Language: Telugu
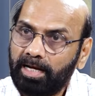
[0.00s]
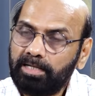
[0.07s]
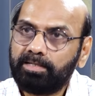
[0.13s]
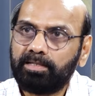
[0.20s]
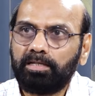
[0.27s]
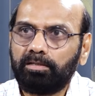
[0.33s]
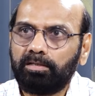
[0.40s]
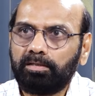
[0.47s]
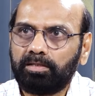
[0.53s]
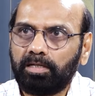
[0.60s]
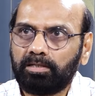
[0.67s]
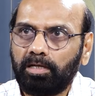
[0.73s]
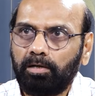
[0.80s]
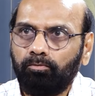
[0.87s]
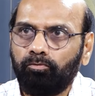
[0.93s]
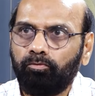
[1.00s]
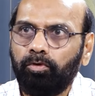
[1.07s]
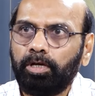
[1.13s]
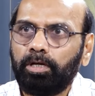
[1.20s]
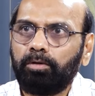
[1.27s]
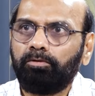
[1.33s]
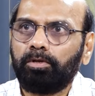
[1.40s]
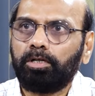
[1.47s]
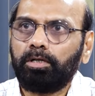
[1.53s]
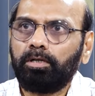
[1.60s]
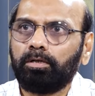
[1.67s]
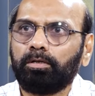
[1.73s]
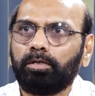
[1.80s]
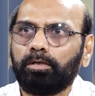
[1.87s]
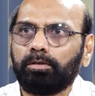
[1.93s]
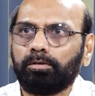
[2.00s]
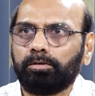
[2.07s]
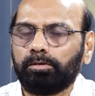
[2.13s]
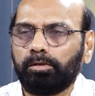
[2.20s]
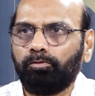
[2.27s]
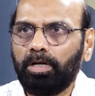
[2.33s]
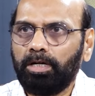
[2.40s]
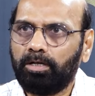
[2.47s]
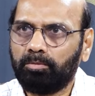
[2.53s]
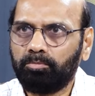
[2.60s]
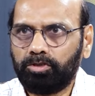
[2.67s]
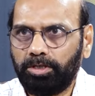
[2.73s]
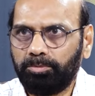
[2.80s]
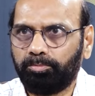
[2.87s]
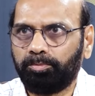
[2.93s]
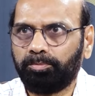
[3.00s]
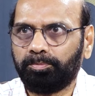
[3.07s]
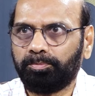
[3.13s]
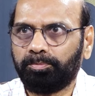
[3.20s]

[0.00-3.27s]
ఐ సీ దిస్ యాజ్ అ వెరీ వెరీ వెల్కమ్ స్టెప్